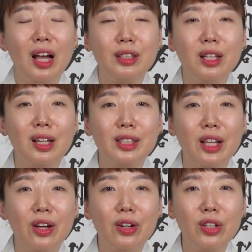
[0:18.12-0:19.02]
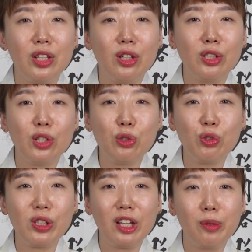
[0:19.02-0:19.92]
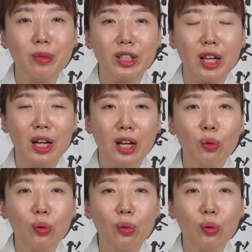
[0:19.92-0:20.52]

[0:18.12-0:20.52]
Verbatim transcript: 안녕하세요. 1월 천수당입니다.